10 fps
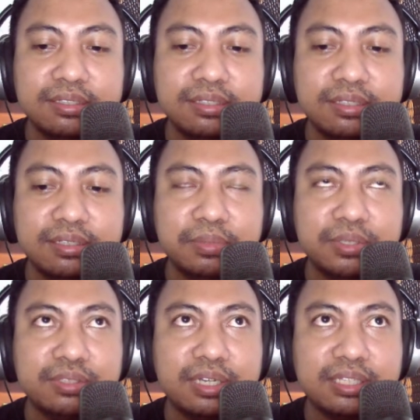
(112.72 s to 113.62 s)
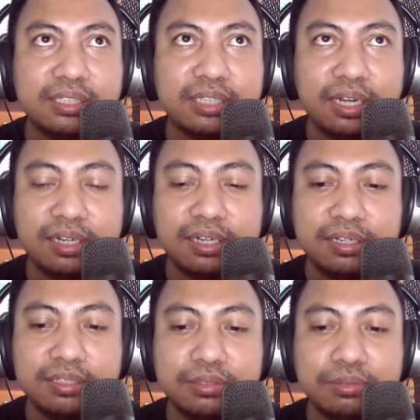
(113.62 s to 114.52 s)
Nah, pojok atas kanannya
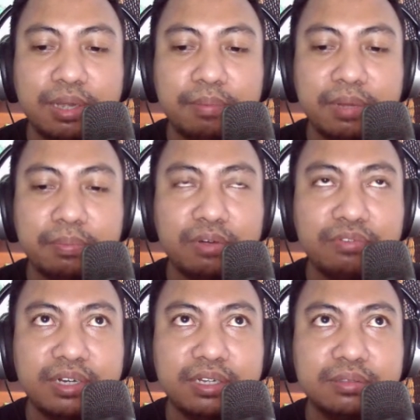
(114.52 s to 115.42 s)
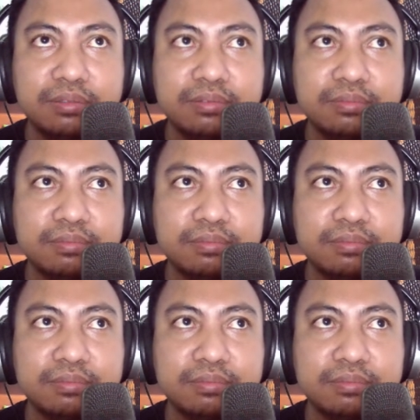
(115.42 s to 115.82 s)
Anda sentuh gambar profil itu.